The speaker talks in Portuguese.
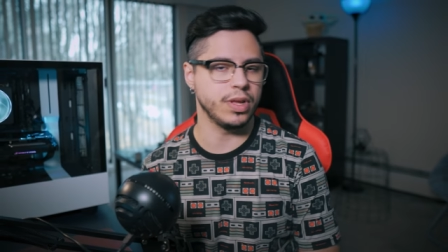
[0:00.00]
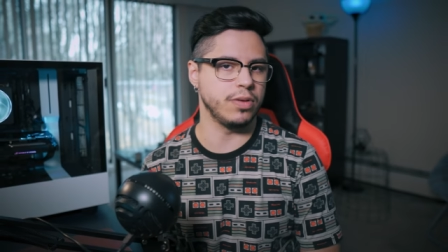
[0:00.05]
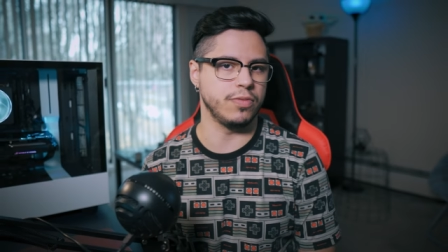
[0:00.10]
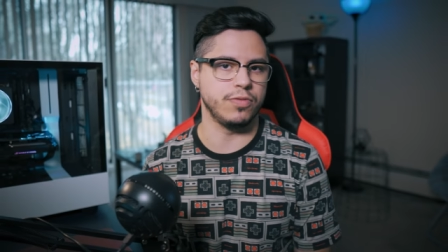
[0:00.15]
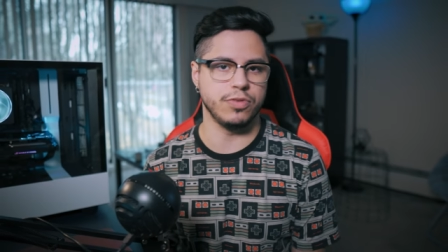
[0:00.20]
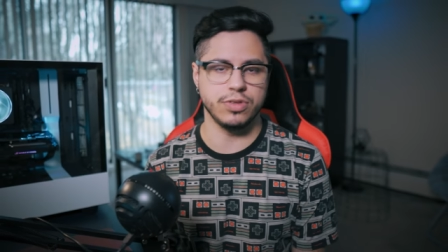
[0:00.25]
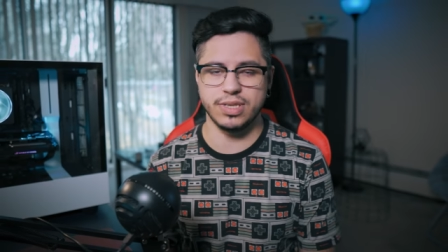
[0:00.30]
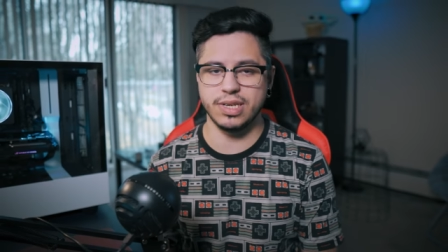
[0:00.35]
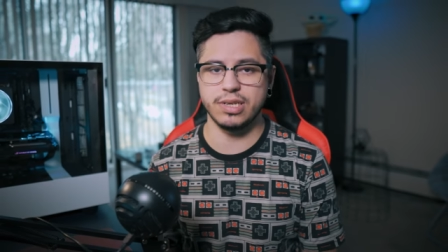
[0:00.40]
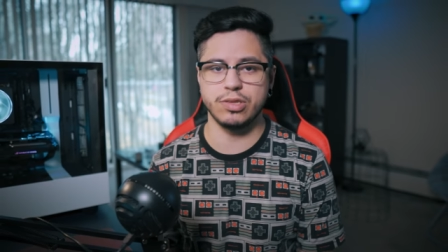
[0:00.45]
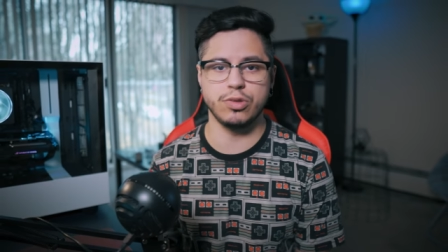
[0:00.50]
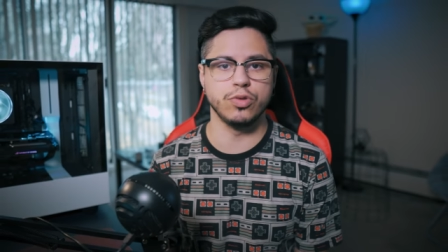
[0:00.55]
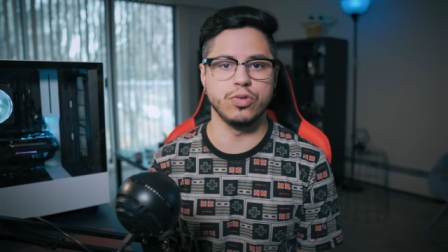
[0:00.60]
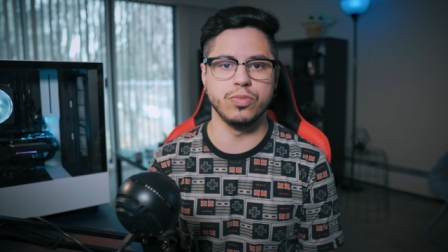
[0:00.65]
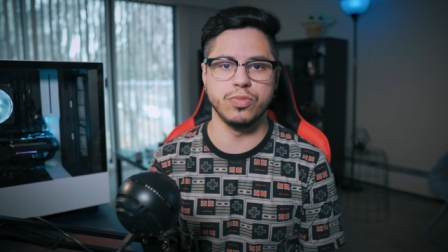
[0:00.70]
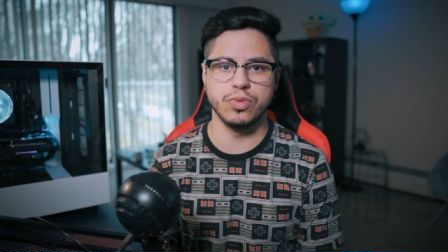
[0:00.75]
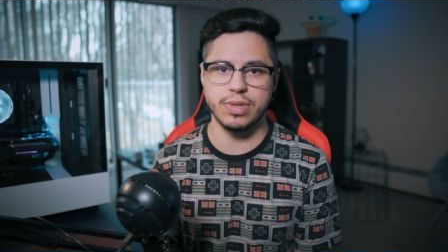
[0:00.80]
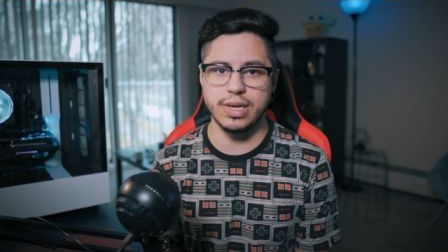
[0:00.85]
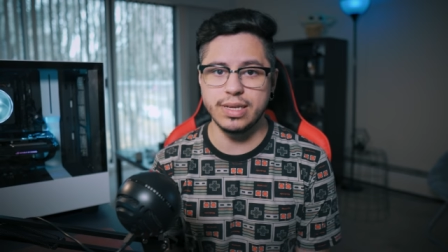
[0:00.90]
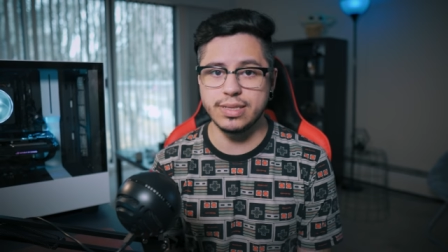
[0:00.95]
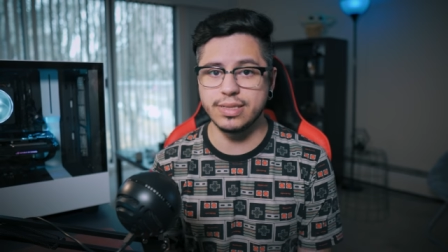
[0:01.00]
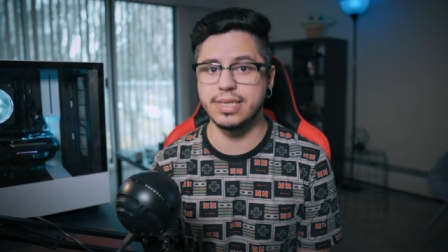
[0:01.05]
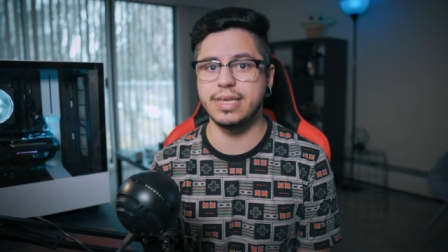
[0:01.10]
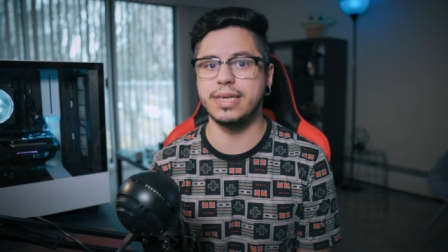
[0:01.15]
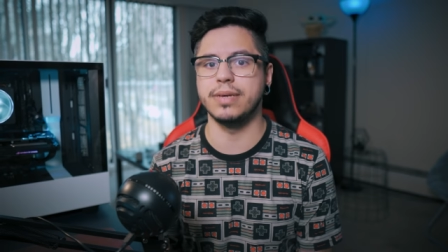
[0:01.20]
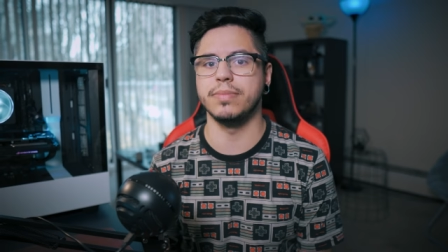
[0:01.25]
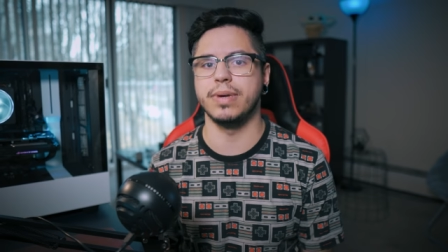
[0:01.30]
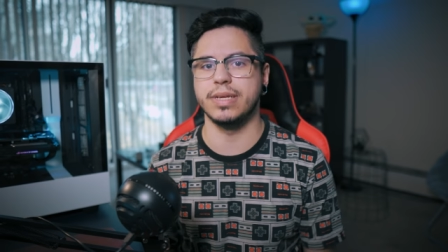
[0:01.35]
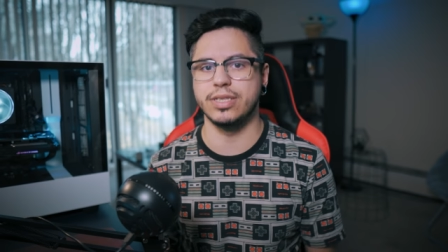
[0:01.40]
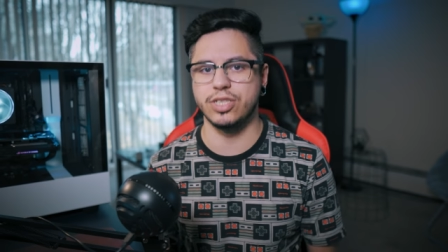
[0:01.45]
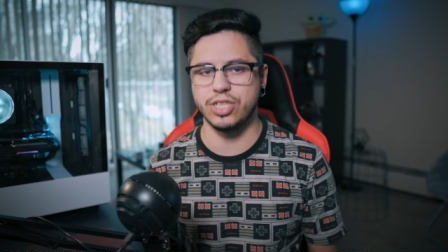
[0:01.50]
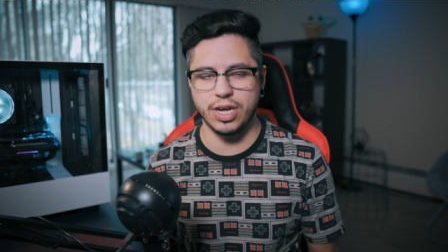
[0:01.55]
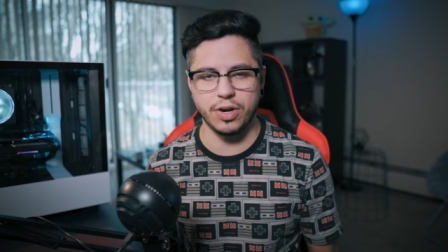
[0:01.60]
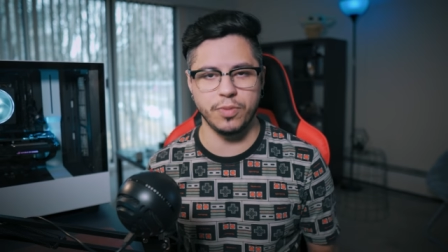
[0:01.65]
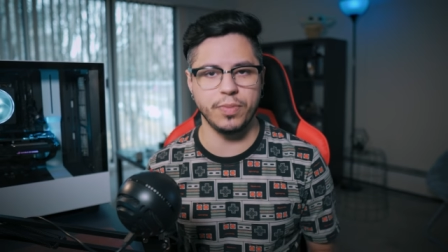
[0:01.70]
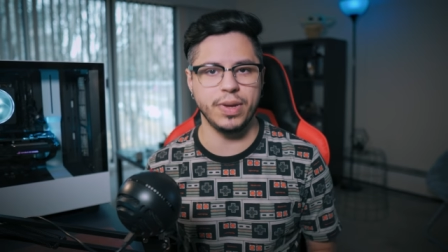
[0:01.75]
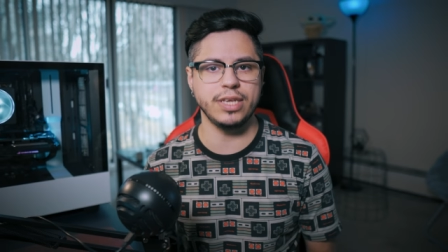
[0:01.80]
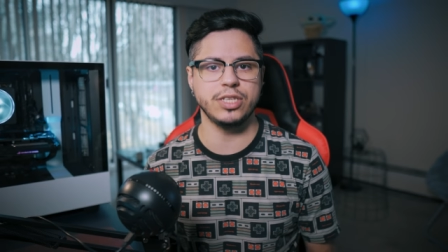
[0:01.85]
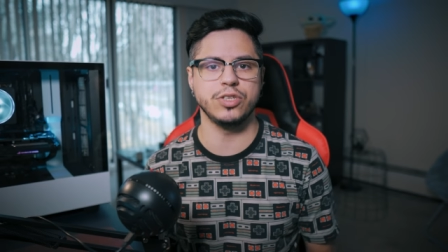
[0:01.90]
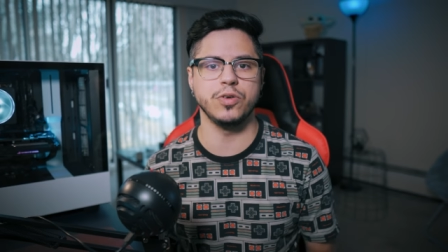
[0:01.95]
Não vou dizer que todo mundo é assim, mas
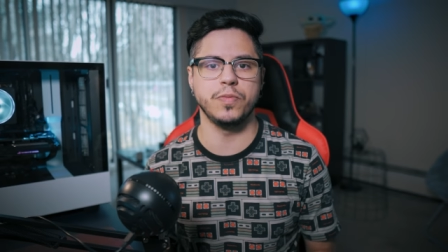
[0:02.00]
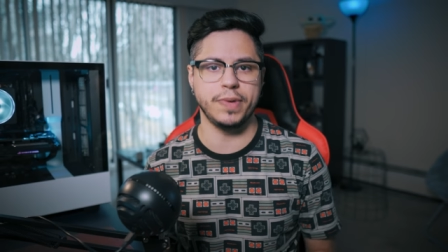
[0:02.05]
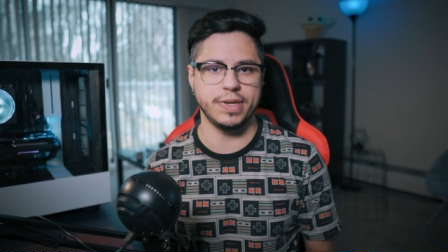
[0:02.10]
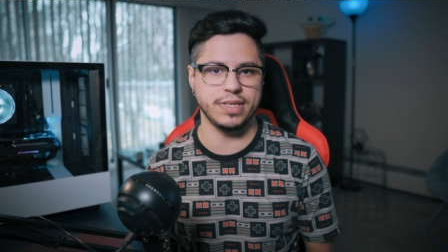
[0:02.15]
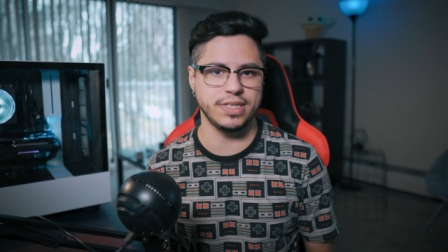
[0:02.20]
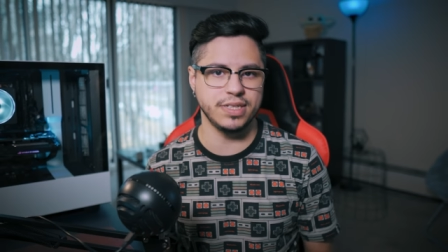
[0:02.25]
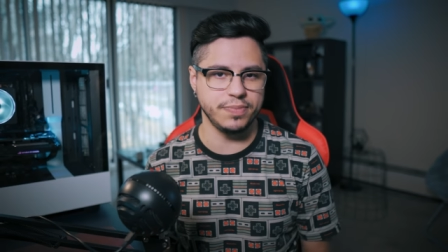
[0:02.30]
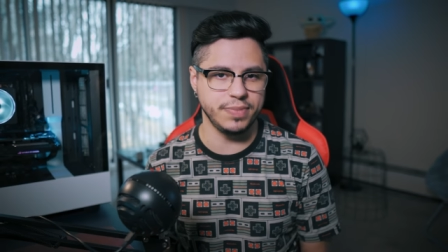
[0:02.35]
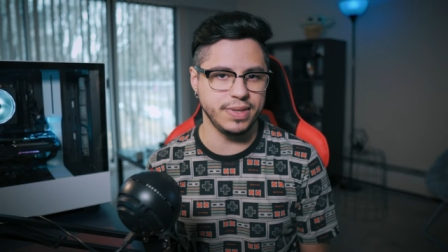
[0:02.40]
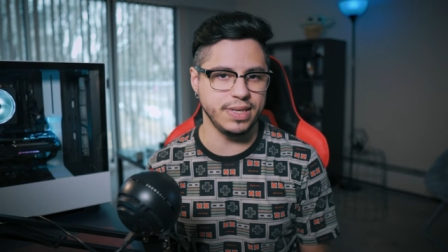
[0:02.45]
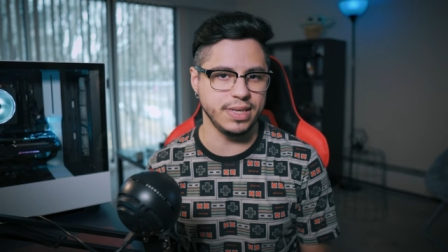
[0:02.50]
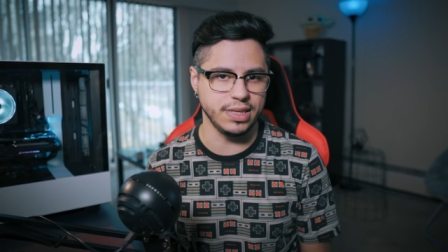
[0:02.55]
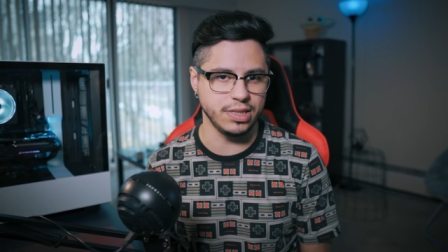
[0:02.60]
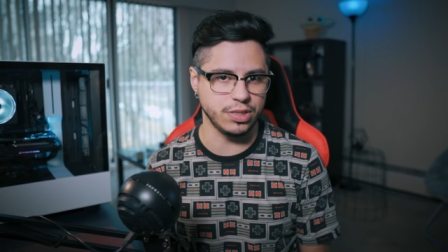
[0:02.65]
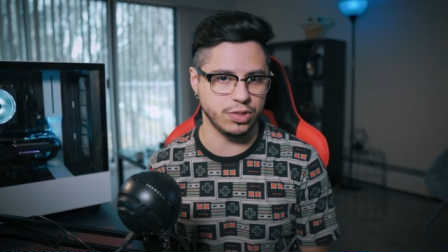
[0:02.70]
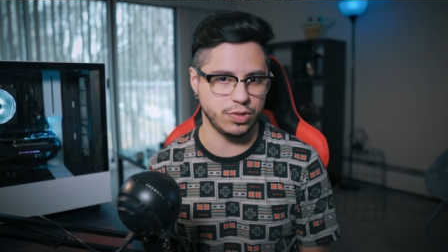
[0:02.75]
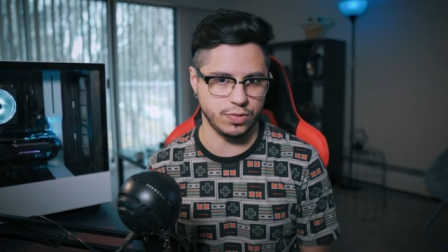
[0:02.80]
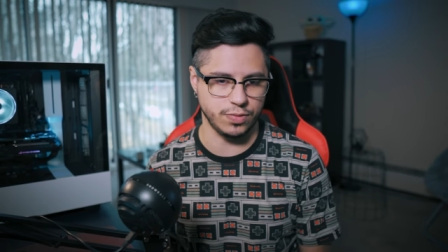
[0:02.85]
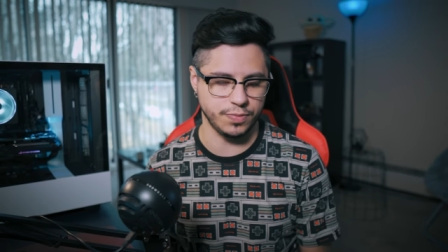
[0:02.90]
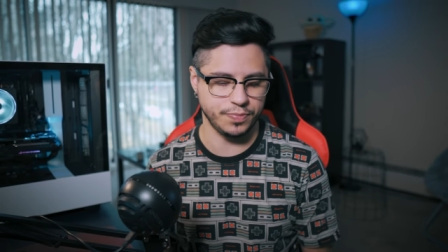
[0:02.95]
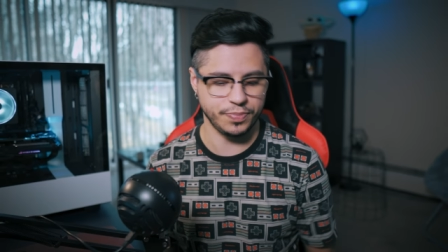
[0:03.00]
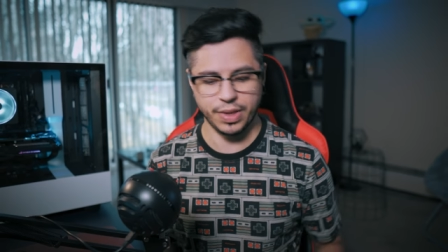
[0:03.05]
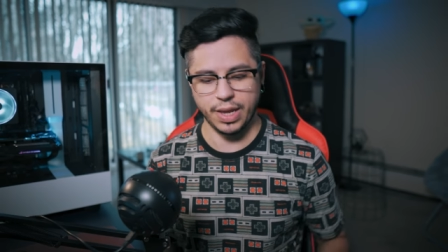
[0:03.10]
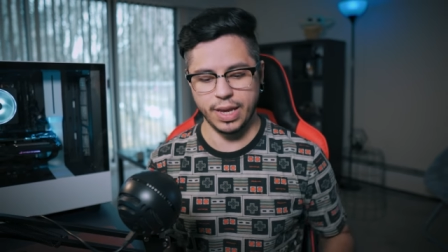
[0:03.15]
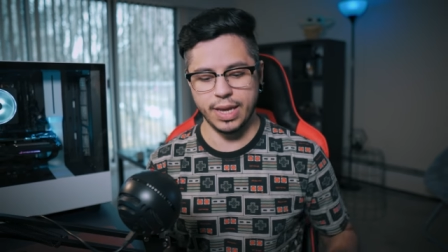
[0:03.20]
geralmente eu percebi isso.